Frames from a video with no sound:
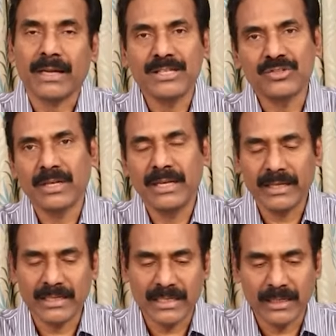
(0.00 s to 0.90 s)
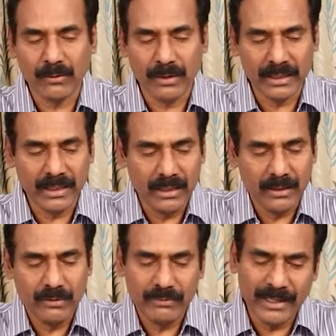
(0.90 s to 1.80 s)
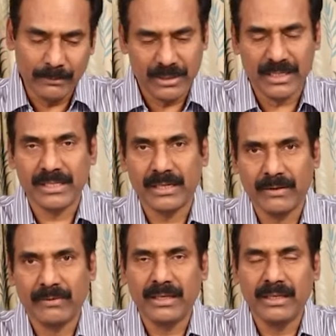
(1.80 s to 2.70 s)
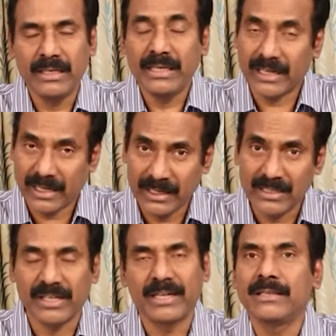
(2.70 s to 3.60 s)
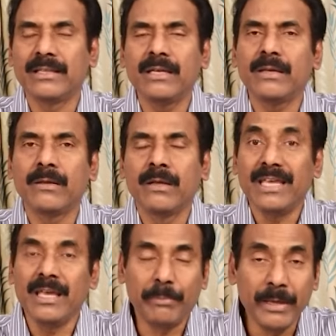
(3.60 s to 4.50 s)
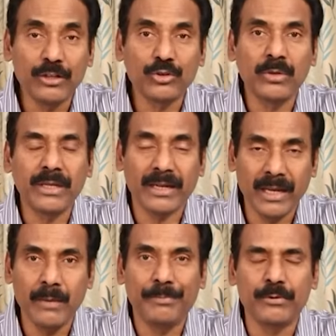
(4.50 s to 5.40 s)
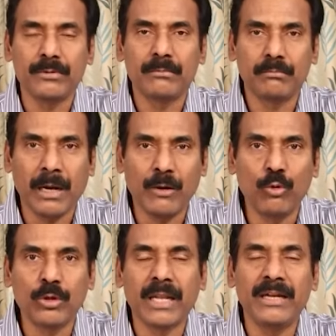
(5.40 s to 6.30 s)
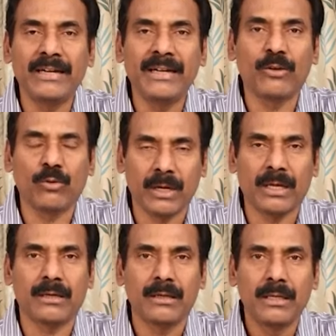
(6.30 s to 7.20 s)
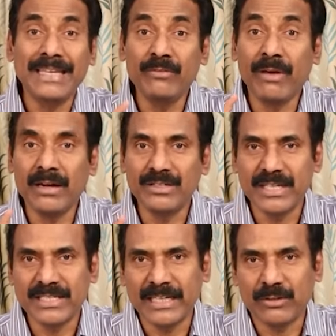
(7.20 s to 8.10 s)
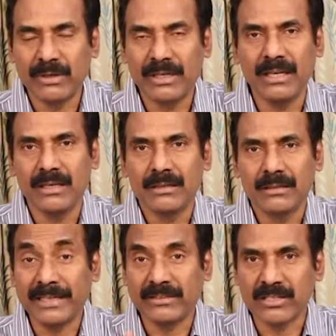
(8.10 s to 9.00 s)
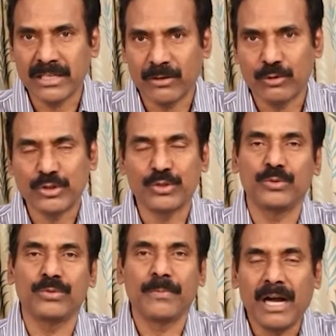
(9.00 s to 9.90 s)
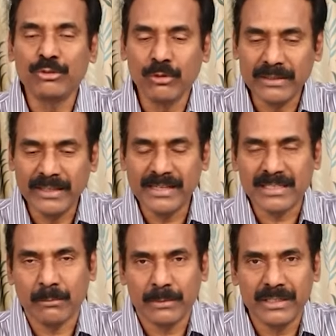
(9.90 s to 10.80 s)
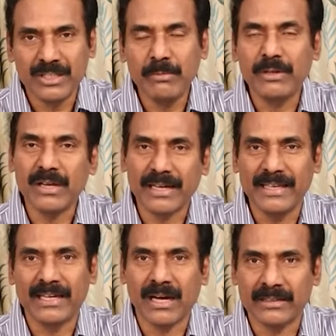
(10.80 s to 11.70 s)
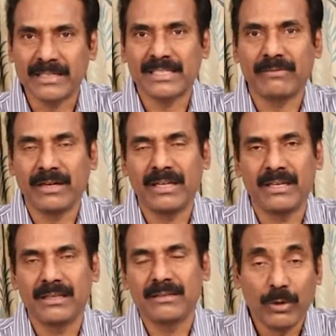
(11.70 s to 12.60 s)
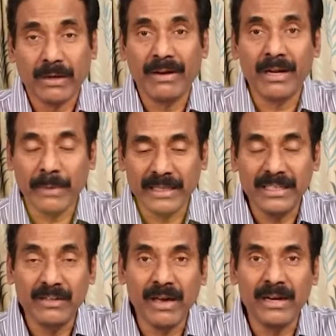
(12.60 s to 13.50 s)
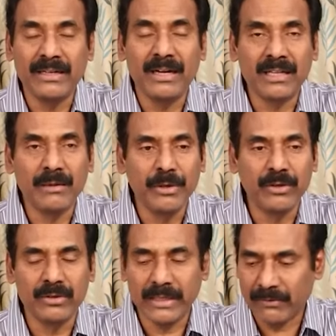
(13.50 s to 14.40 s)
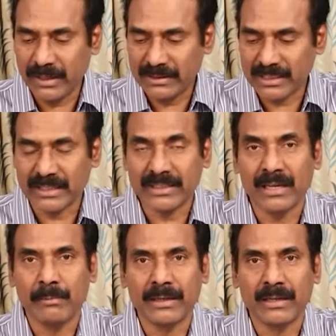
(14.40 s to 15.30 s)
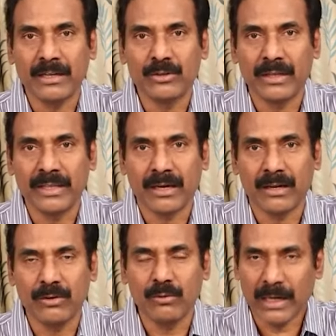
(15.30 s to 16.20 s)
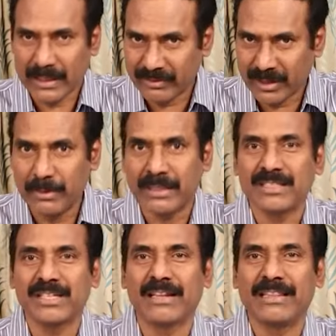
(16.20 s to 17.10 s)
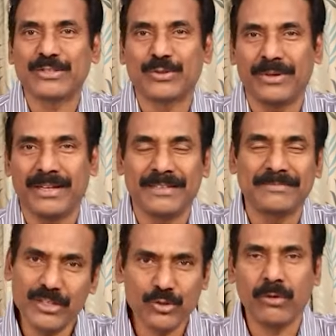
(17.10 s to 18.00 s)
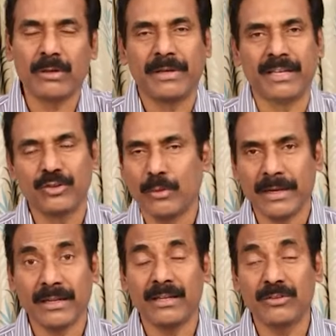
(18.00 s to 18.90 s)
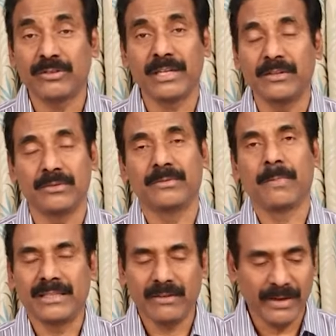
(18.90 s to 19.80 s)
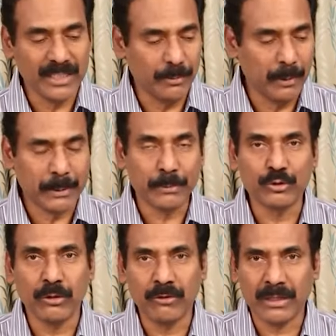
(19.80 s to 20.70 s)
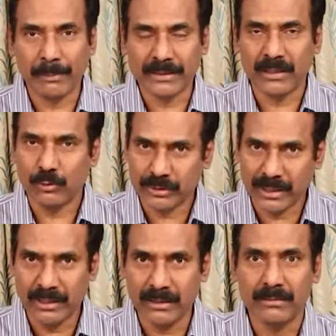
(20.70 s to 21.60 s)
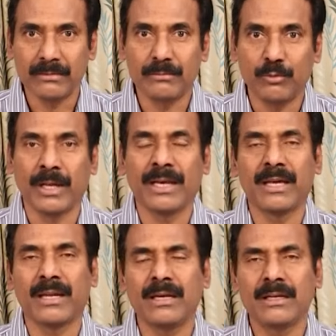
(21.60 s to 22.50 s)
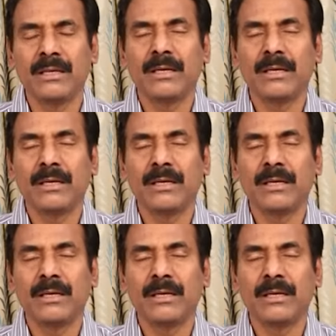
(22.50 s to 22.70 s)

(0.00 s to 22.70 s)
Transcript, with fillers: రాష్ట్ర ఎన్నికల సంఘం వారికి విజ్ఞప్తి చేశారు ఏమని ఈ రకంగా జరిగింది ఈ పేరుతోటి రేపు మా ఓట్లన్నింటినీ కూడా ఇన్వాలిడ్ చేసేటువంటి ప్రయత్నం జరగవచ్చు అందువల్ల దీనికి సంబంధించి మీరు క్లియర్గా ఆర్డర్స్ ఇవ్వండి ఒకవేళ మాది ఇన్వాలిడ్ అంటే మీరు ఎవరైతే సంతకాలు పెట్టలేదో అధికారులు వాళ్ళందరి మీద చర్యలు తీసుకోండి తీసుకోవాలి మరి ఎందుకు పెట్టలేదో తెలియదు అది వైసీపీ ప్రభుత్వంలో ఉన్న పెద్దల ఒత్తిడి మూలంగాన